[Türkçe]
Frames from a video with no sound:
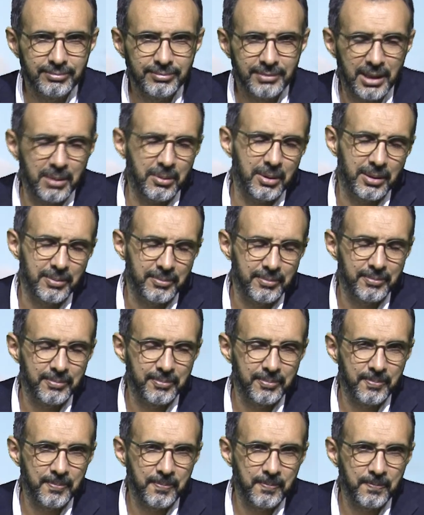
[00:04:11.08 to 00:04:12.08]
Değil mi?
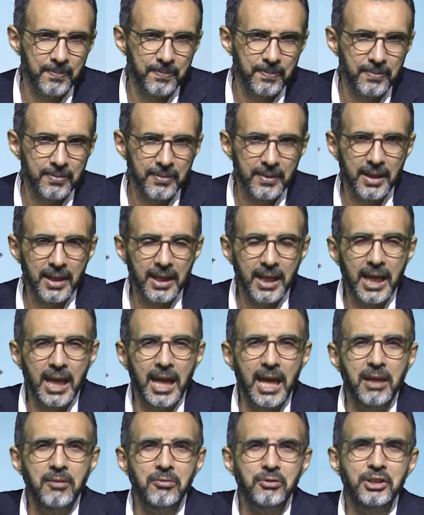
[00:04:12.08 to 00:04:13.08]

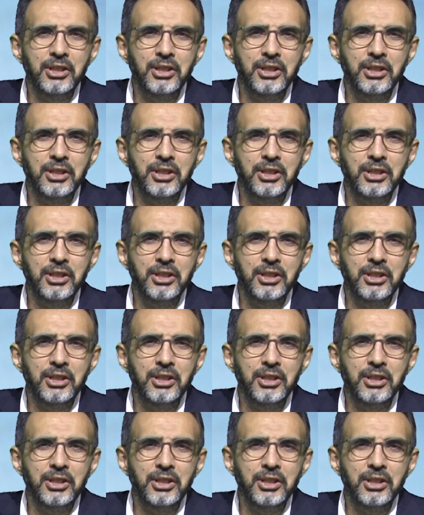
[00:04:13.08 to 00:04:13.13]
Ev